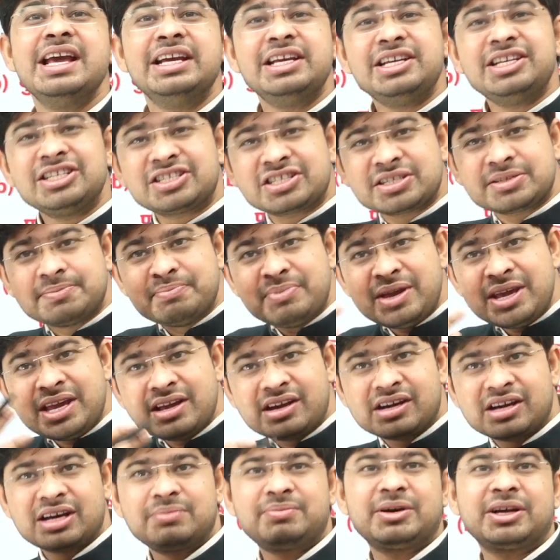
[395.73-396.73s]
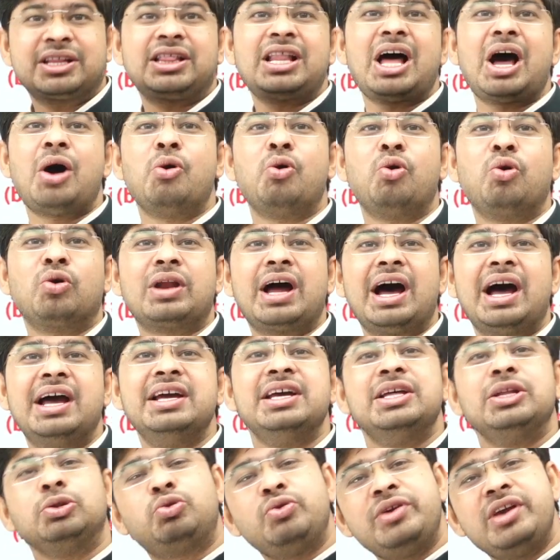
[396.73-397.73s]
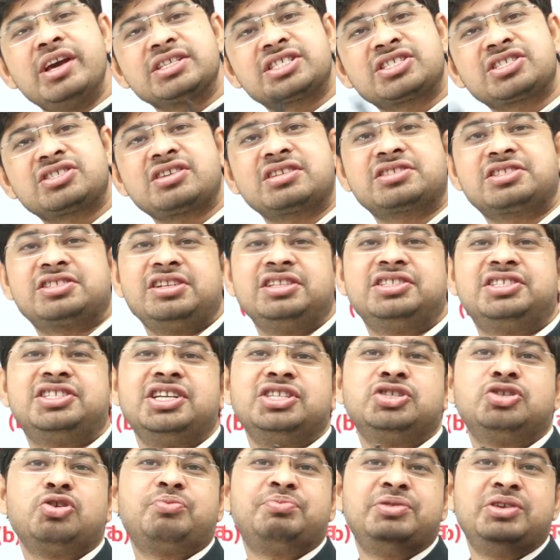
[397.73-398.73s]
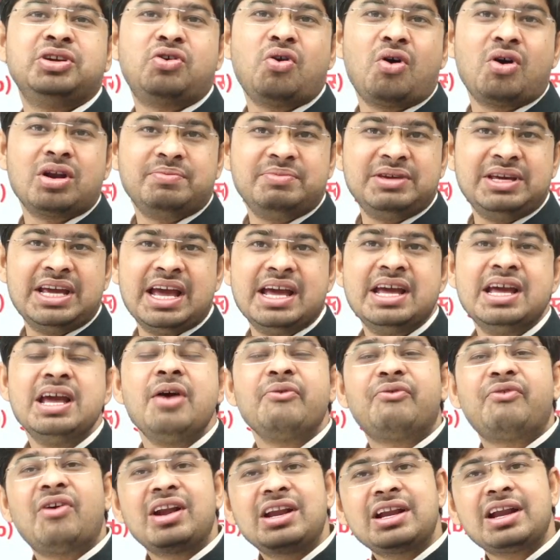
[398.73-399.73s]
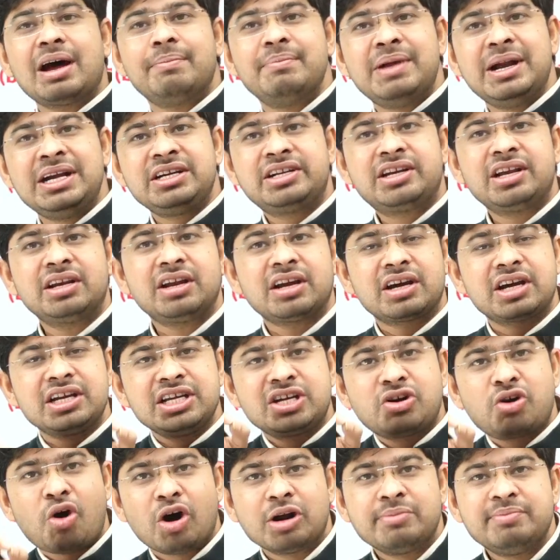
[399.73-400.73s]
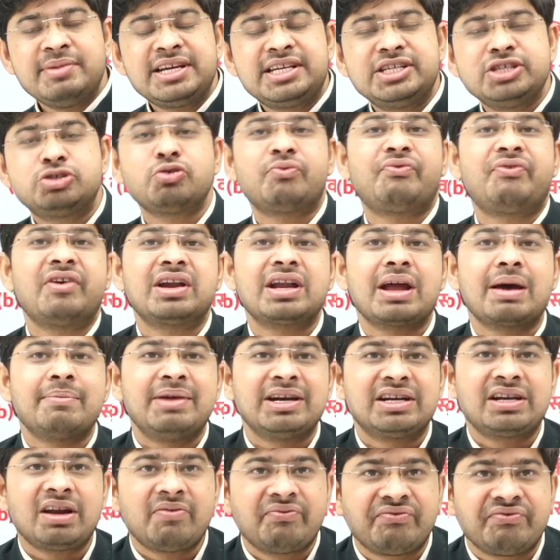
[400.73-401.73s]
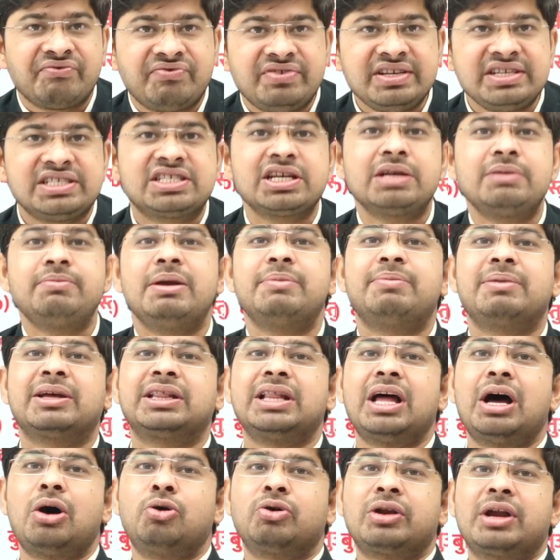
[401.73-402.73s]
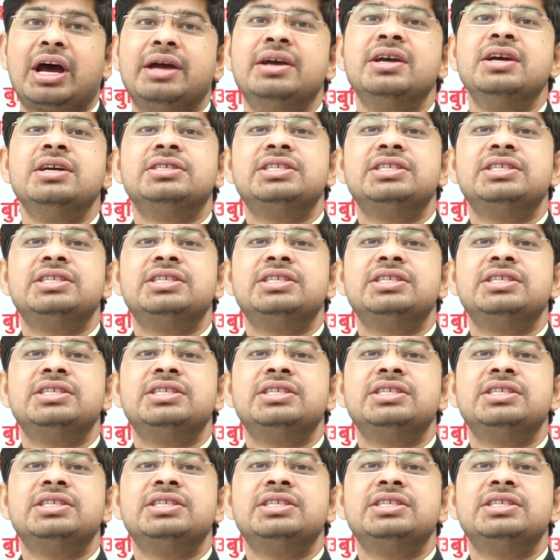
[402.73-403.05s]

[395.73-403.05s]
इसमें अगर बदलाव हो रहा है तो यह स्ट्रक्चरल चेंज ऑफ इकोनॉमी है फंडामेंटल अगर इकोनॉमी की जो फंडामेंटल फीचर में बदलाव हो रहा है